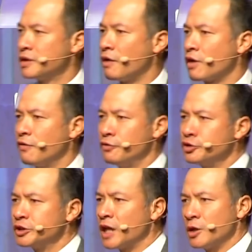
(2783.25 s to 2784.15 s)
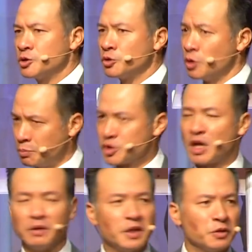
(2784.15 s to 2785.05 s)
祷告服事当中，有不
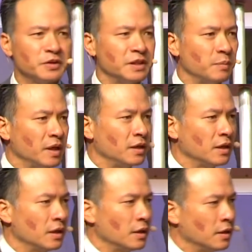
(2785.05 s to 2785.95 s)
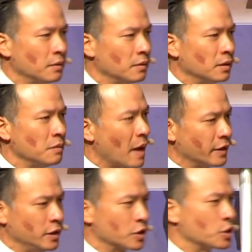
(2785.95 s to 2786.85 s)
少的弟兄姐妹你把
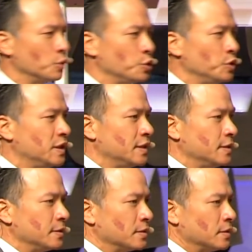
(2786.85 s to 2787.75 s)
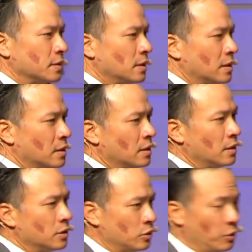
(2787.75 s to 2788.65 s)
你的手举起，
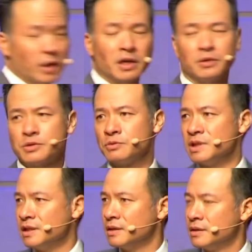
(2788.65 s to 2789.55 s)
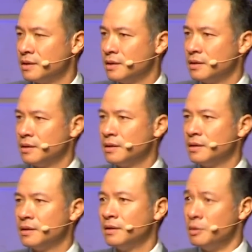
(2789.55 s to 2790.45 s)
所以我要告诉你，
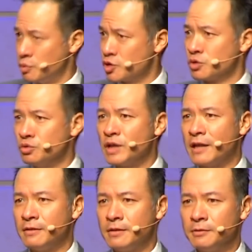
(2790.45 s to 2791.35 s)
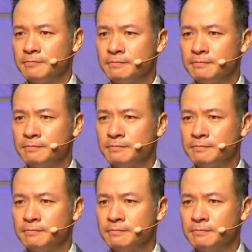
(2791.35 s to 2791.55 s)
你不是孤单的。